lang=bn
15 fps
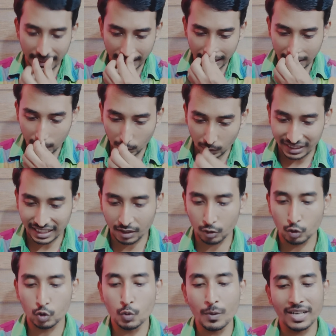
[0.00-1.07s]
ক্লিক করি দেখো
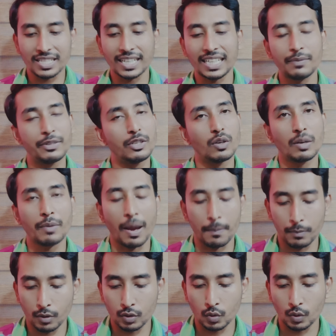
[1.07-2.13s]
দু মাস আগে ভিডিওটা আমি আপলোড